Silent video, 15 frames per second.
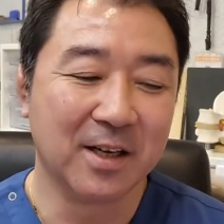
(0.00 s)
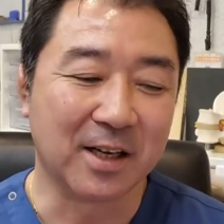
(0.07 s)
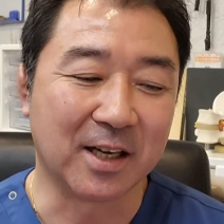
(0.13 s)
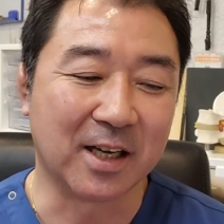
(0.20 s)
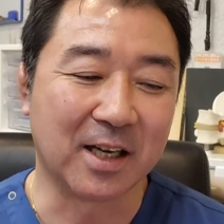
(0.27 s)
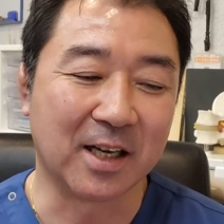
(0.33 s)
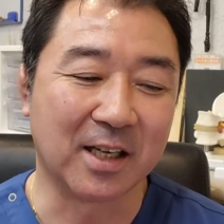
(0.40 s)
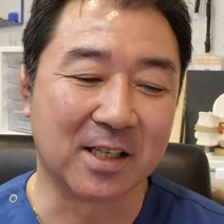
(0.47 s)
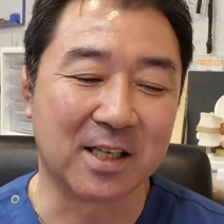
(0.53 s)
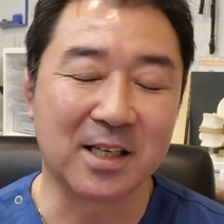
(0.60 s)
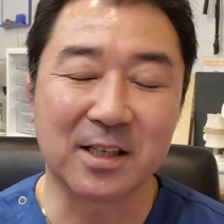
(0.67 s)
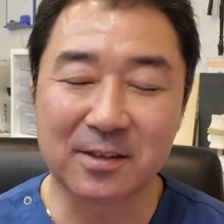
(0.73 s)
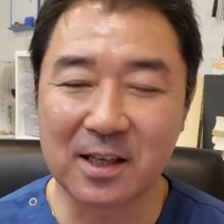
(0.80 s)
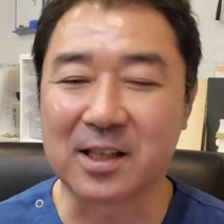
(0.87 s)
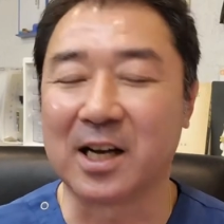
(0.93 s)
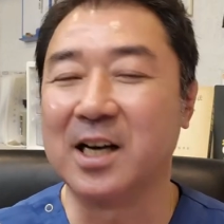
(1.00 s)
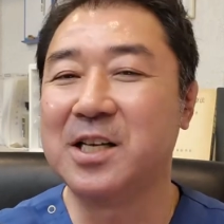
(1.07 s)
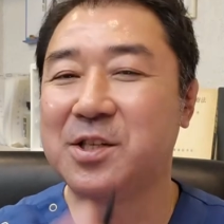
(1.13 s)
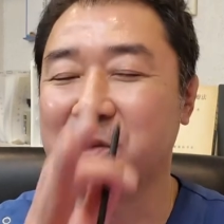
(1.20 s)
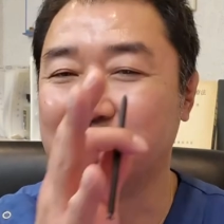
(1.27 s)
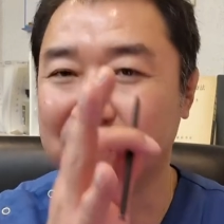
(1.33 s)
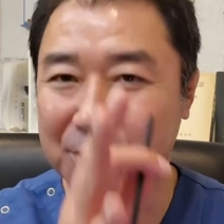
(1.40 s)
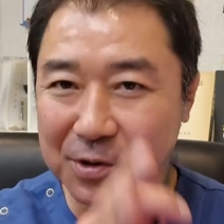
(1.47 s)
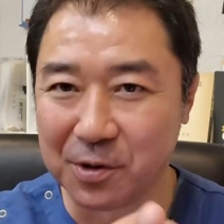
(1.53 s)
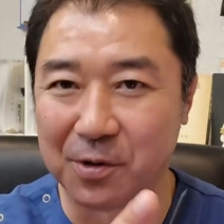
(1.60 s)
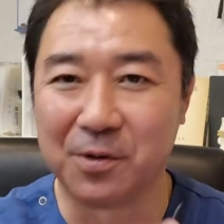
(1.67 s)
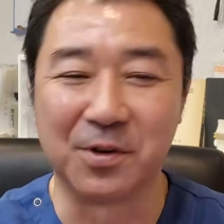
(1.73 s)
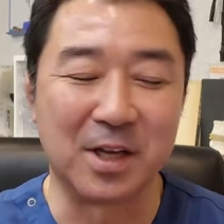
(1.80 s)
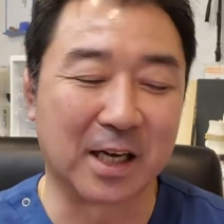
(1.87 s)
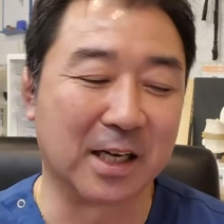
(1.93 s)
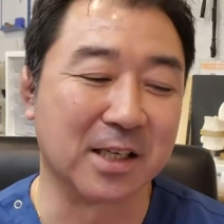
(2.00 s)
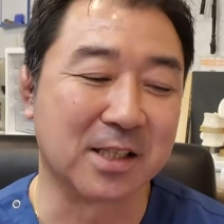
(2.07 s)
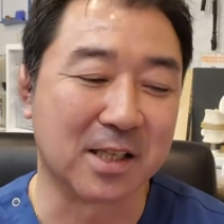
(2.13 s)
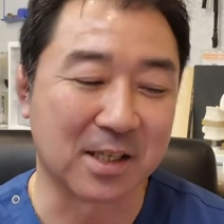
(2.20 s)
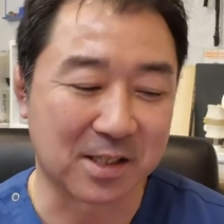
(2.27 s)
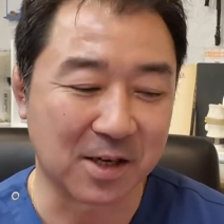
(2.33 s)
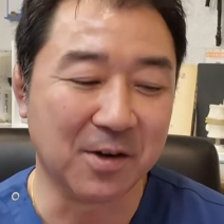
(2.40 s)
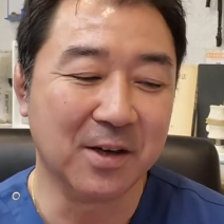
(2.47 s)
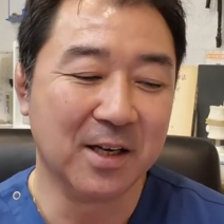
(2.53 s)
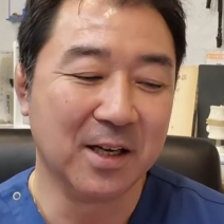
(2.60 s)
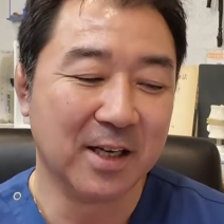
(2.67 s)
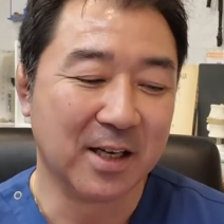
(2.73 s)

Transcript: えー、じゃなくて体調不良に関してですよ。